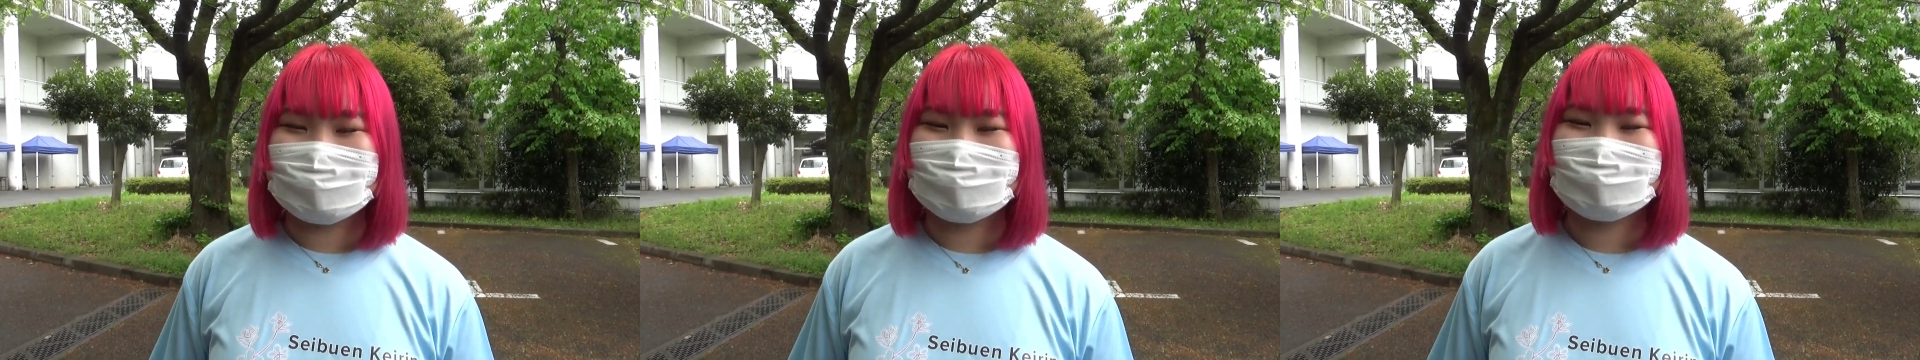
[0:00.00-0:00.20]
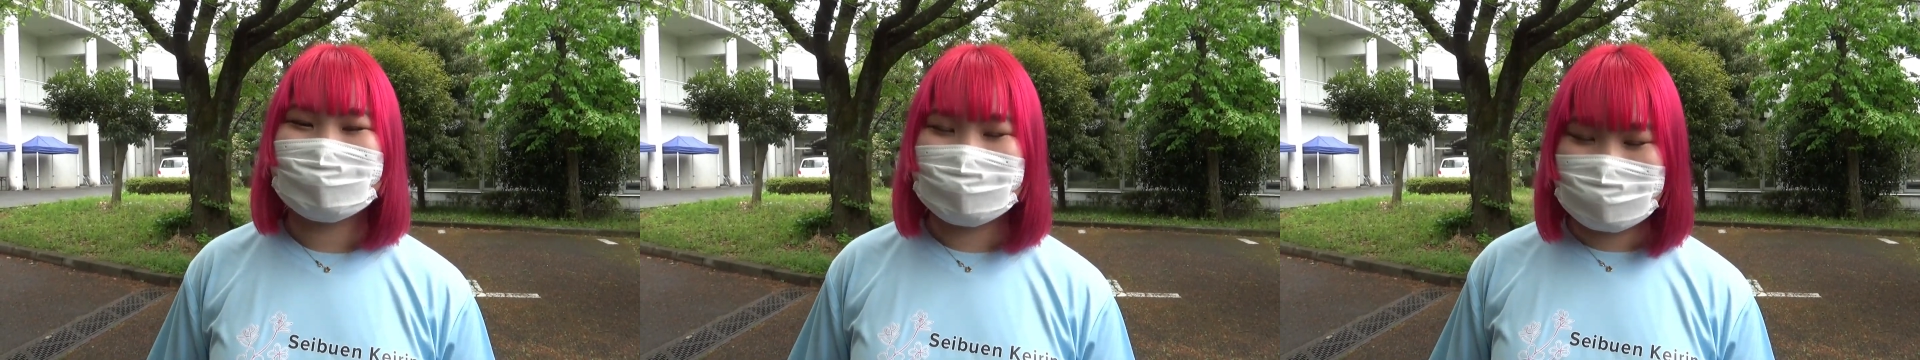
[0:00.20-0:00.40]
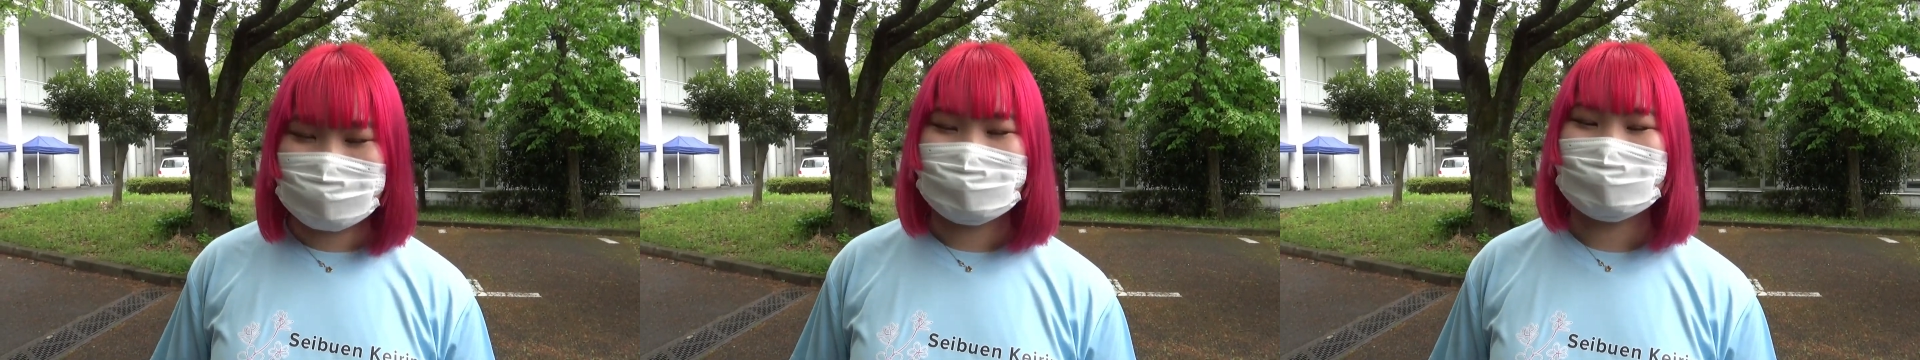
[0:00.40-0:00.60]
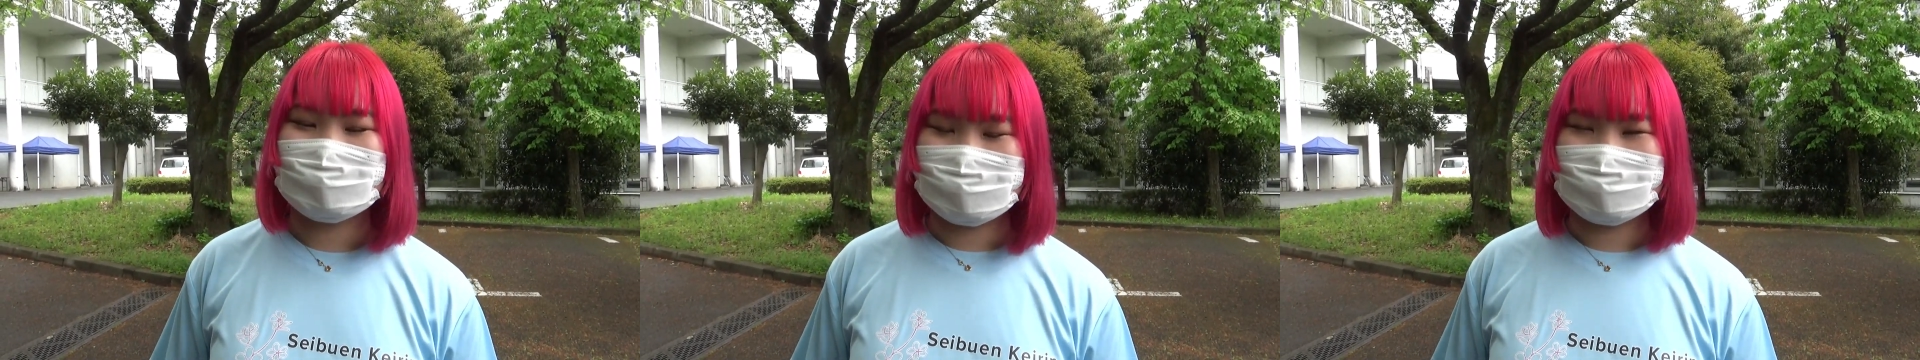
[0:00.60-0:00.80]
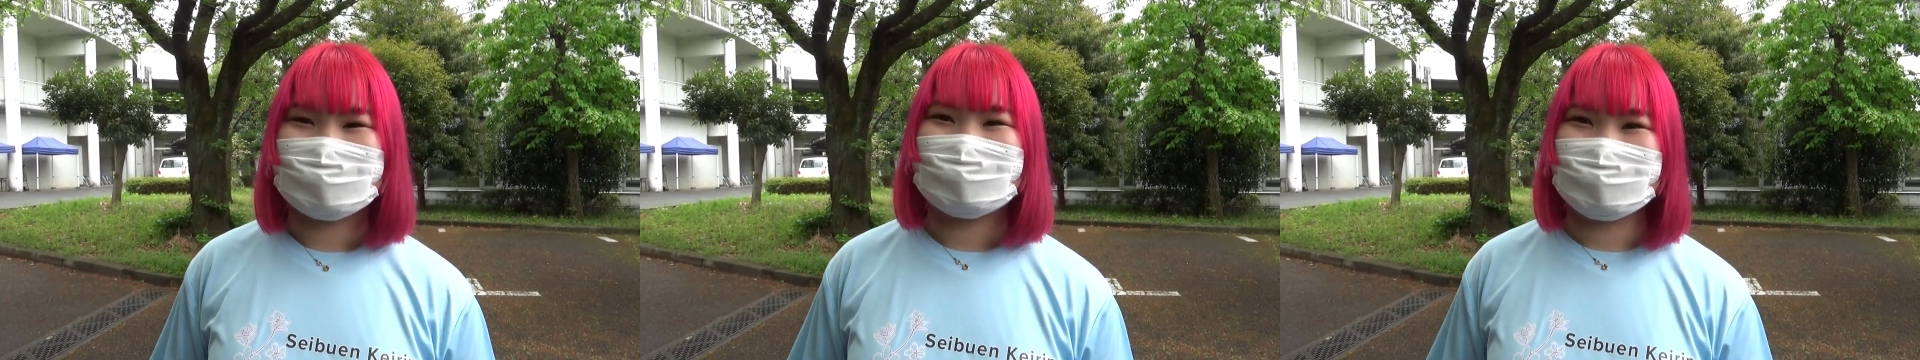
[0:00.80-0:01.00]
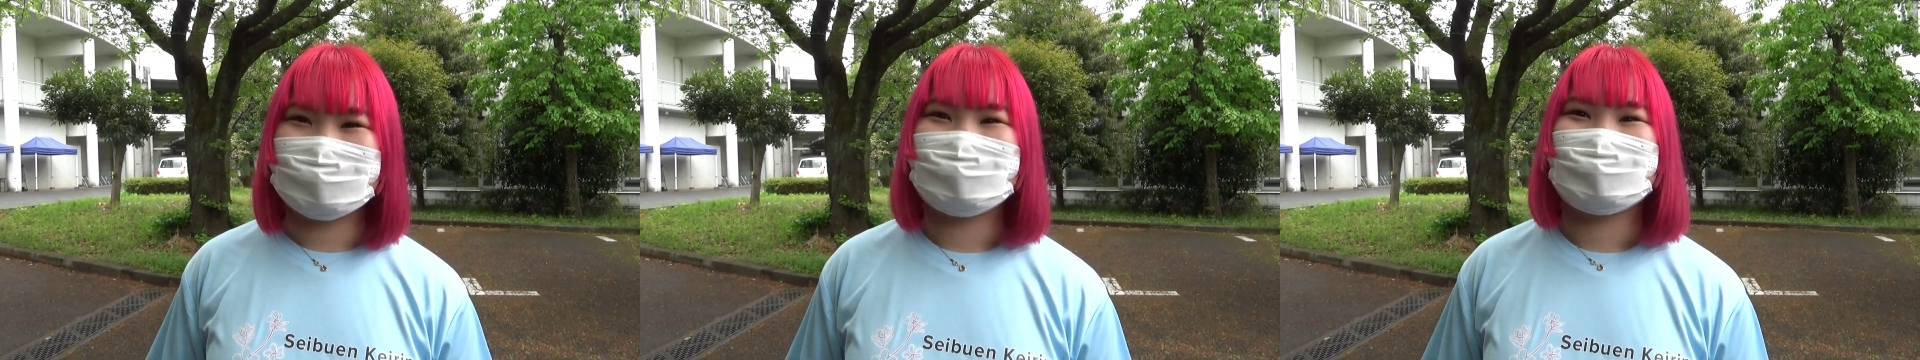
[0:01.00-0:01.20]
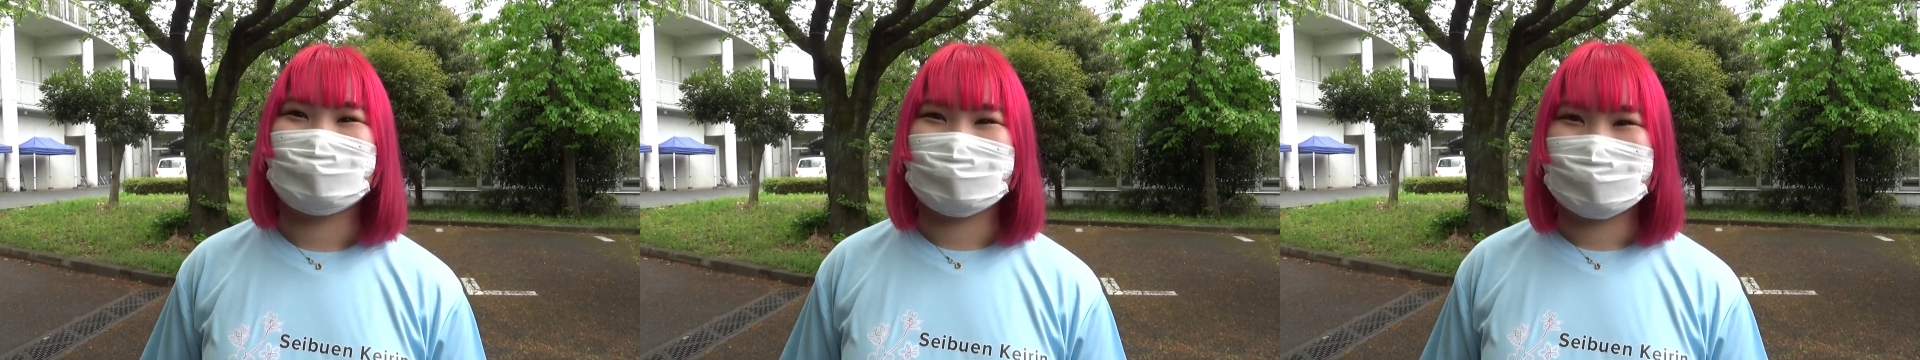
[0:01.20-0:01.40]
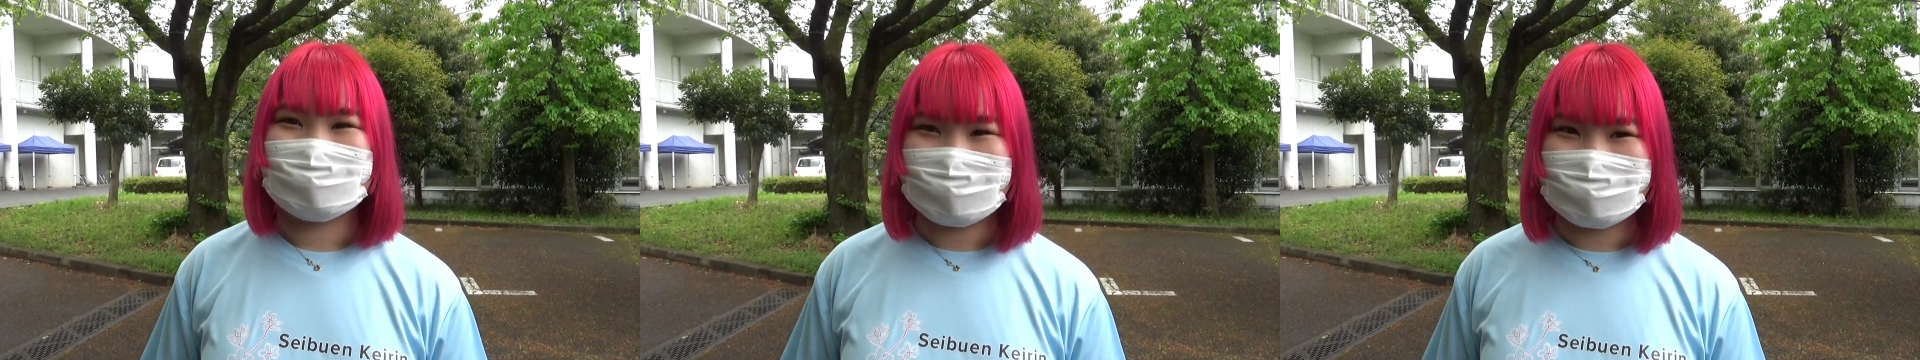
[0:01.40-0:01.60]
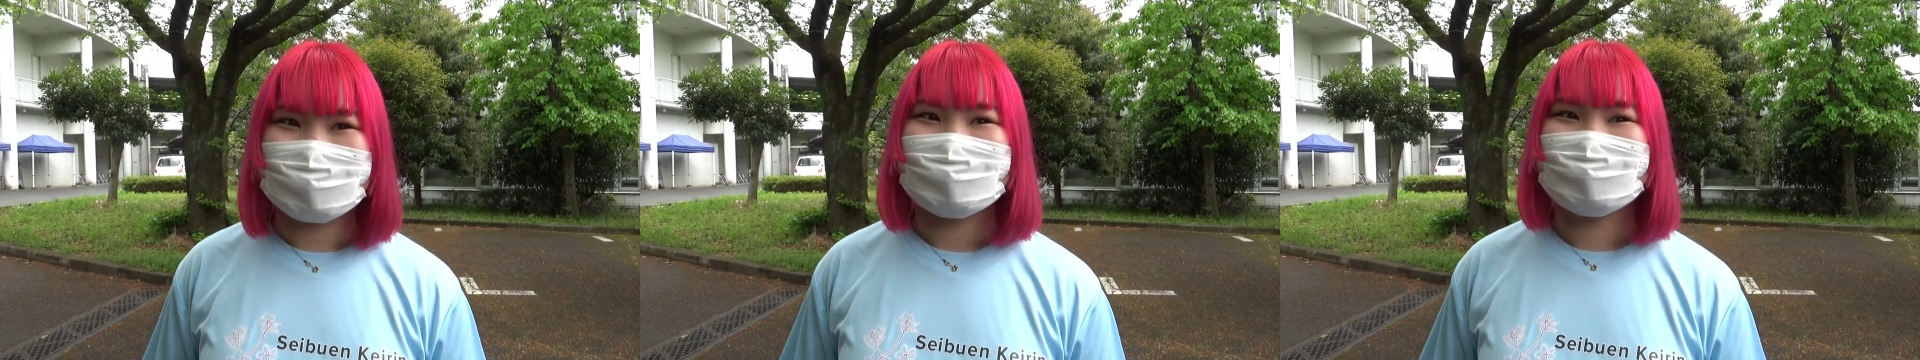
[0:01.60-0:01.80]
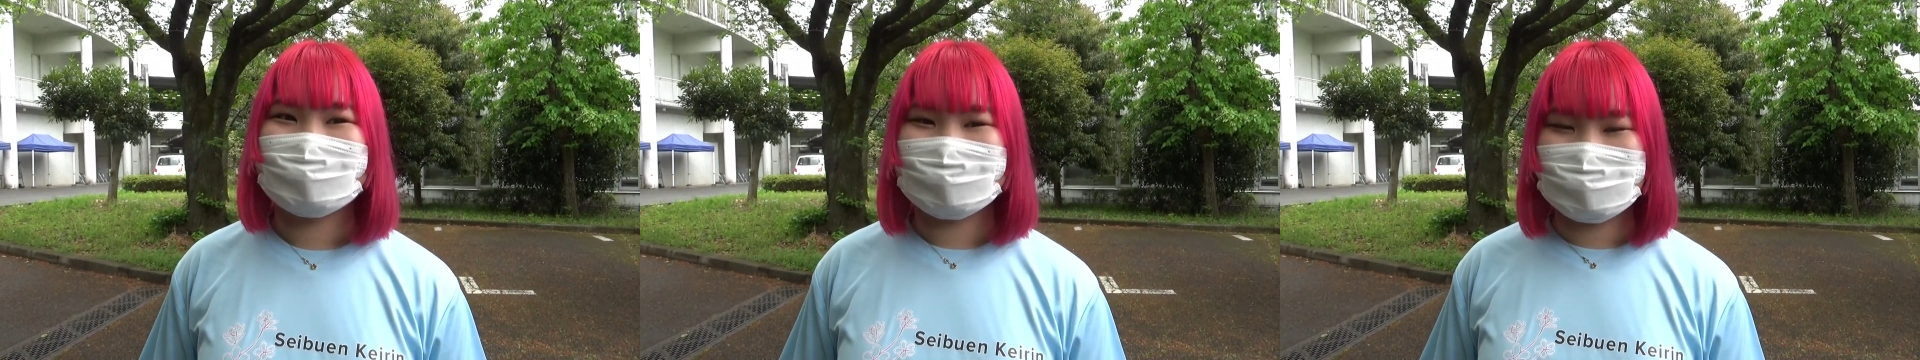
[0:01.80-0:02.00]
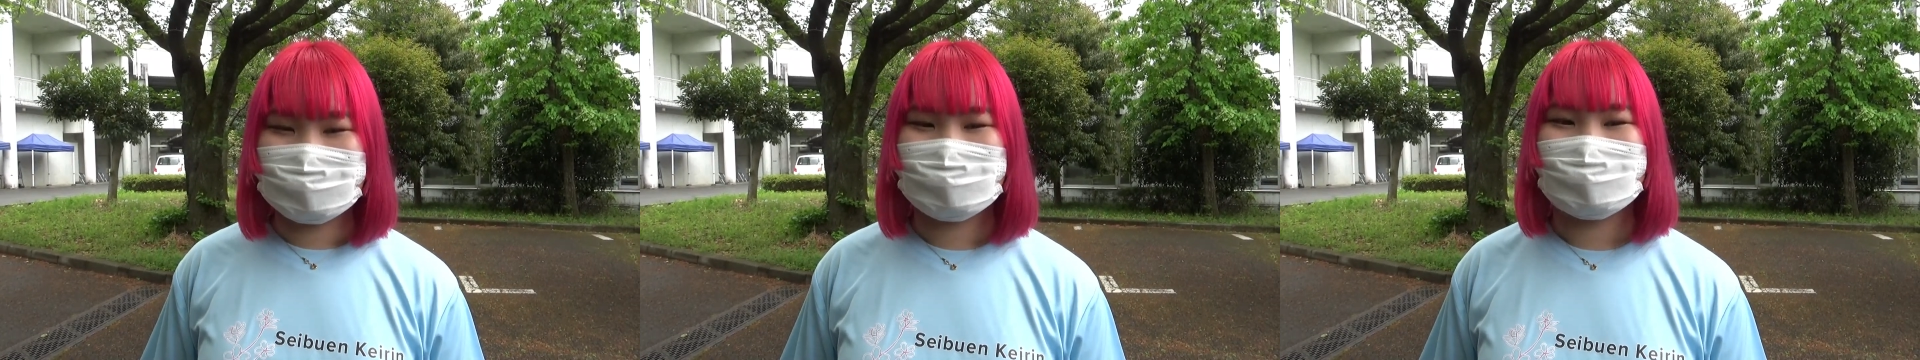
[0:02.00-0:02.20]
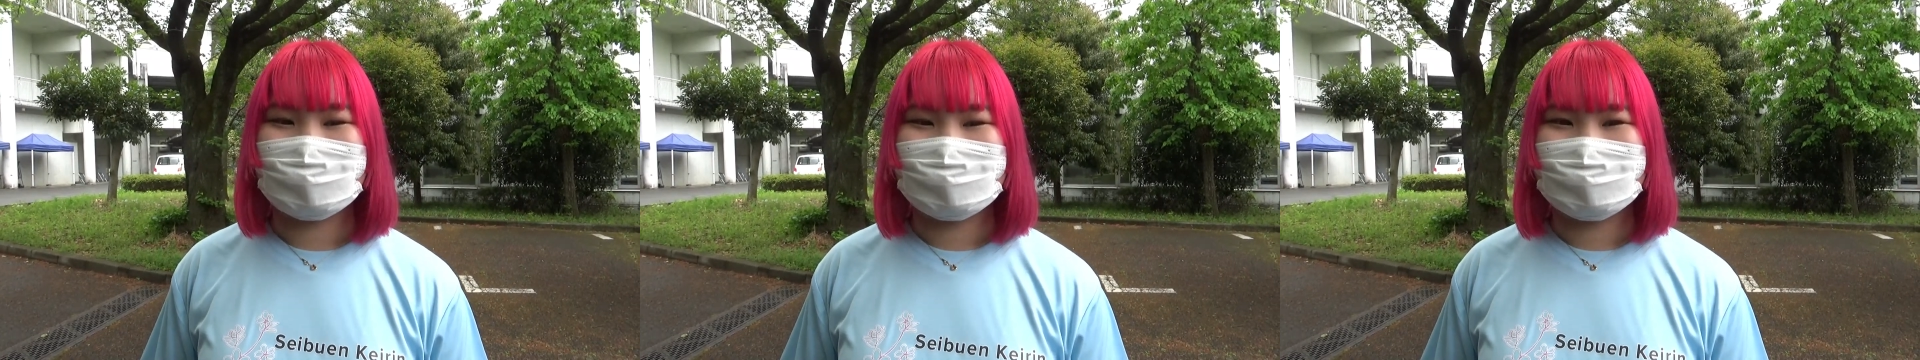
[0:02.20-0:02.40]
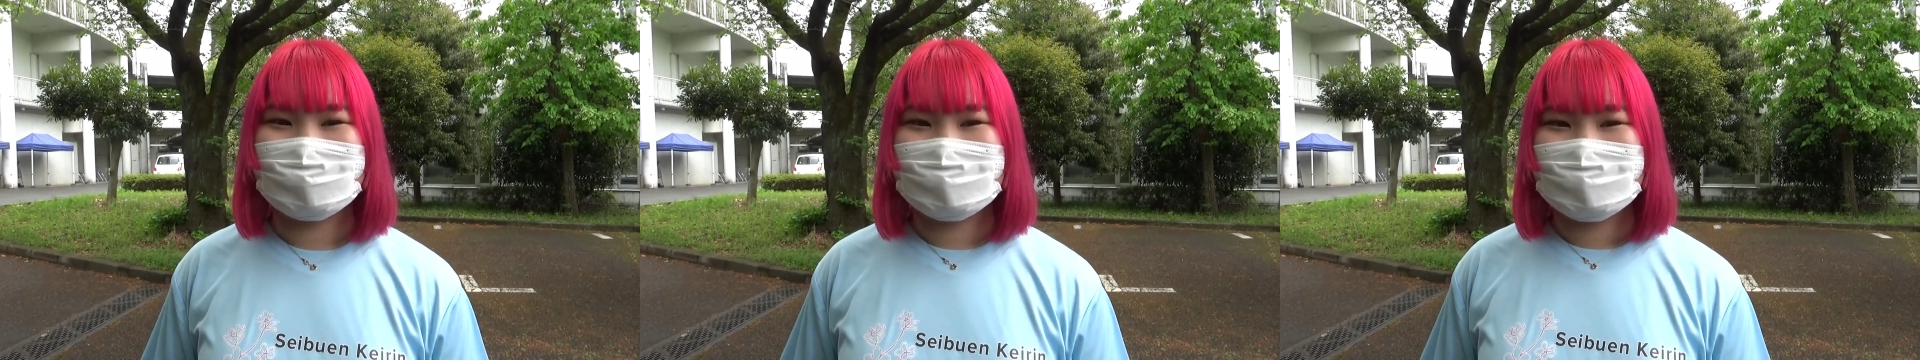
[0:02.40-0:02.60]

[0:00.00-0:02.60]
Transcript: かなか噛み合わないこともあってでもまあ